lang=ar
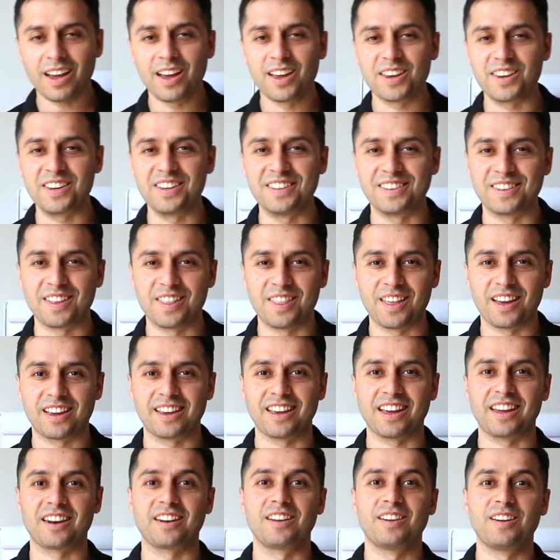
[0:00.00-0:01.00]
أكيد
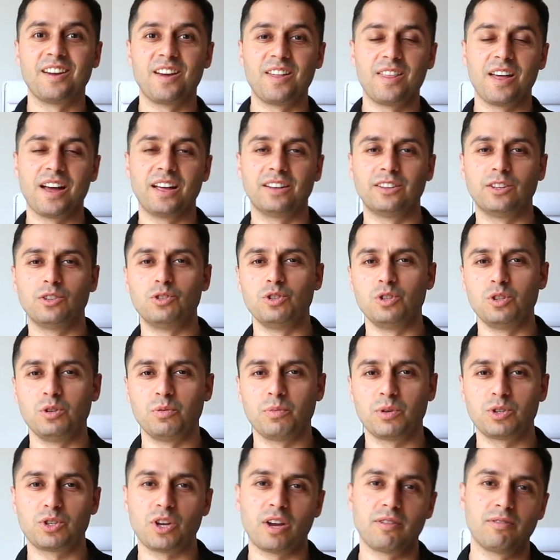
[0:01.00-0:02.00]
تتذكر إذا أنت
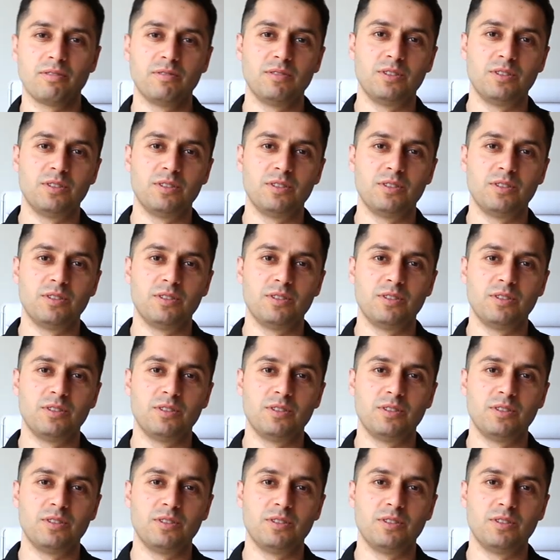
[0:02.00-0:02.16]
جديد ما شايف